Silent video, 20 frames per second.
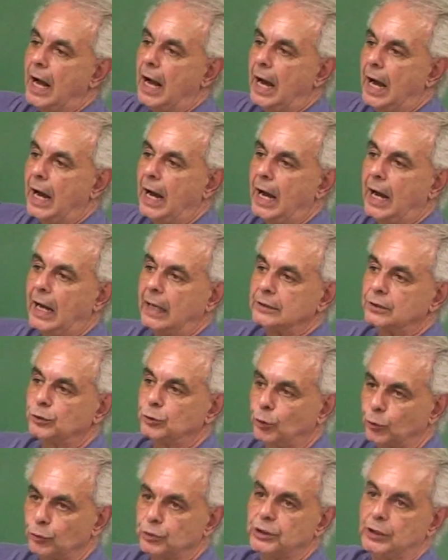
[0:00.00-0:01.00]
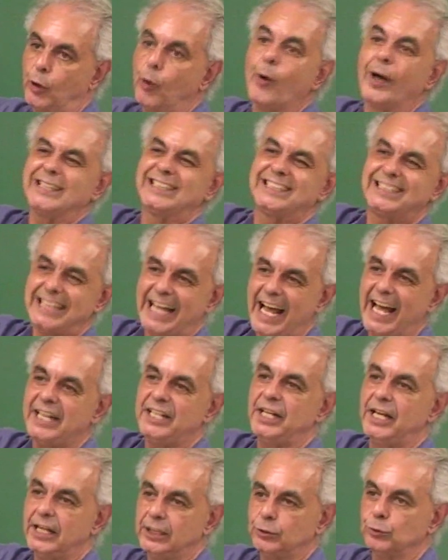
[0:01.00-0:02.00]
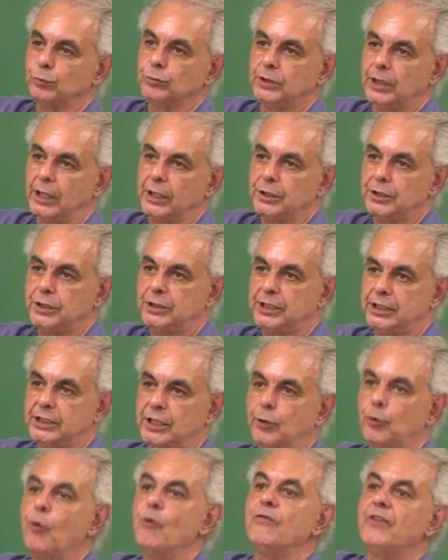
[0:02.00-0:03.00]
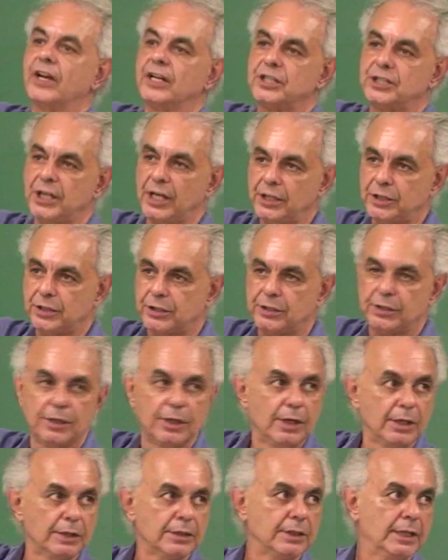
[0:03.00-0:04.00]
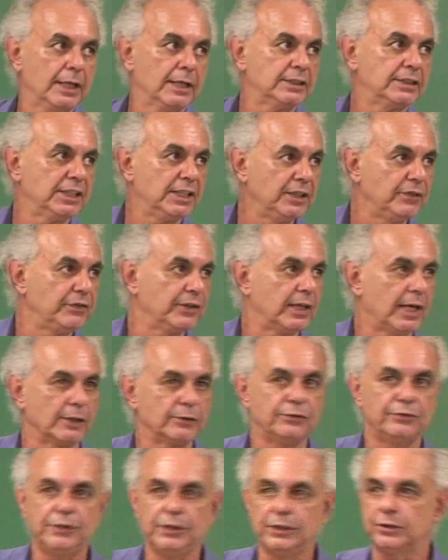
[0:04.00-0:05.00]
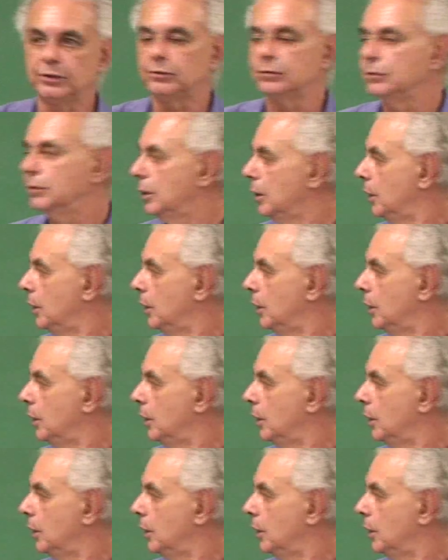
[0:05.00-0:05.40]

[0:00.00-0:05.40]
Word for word: a solução ou a série resultante seja convergente, tenha significado físico,